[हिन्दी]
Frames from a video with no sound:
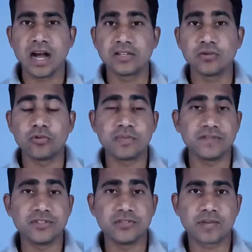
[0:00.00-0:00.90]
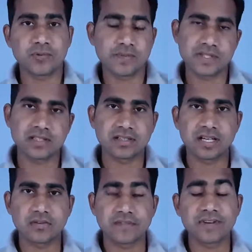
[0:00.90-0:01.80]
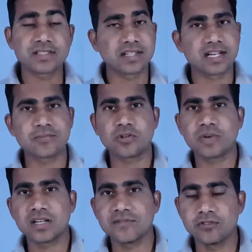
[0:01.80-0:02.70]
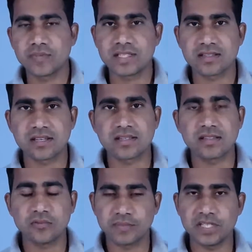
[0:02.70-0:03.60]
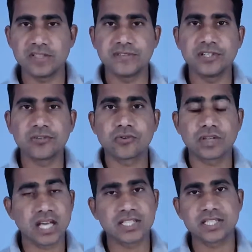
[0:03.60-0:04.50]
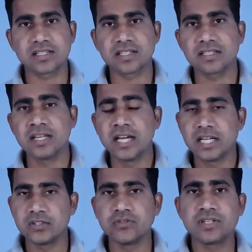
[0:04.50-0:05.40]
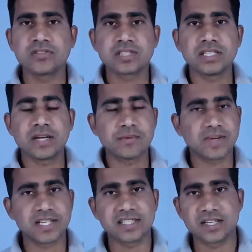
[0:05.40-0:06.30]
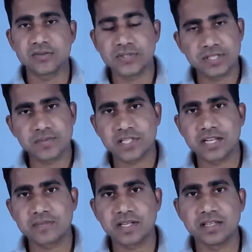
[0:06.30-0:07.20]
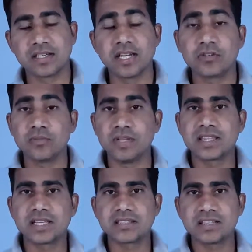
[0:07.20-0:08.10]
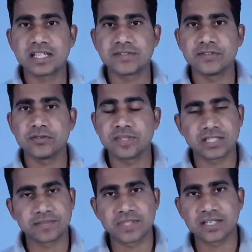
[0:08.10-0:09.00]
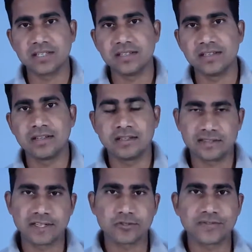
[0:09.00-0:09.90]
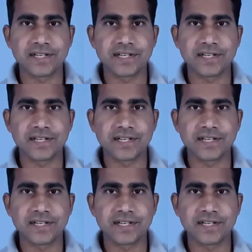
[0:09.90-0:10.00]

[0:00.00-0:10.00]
आई होप ये वीडियो आपको पसंद आया होगा फ्रेंड्स अगर आपको हमारा वीडियो पसंद आता है तो प्लीज़ वीडियो को लाइक शेयर करें न्यू वीडियोज़ के लिए आप हमारे चैनल को सब्सक्राइब करें तो मिलते हैं किसी नेक्स्ट वीडियो में तब तक के लिए थैंक यू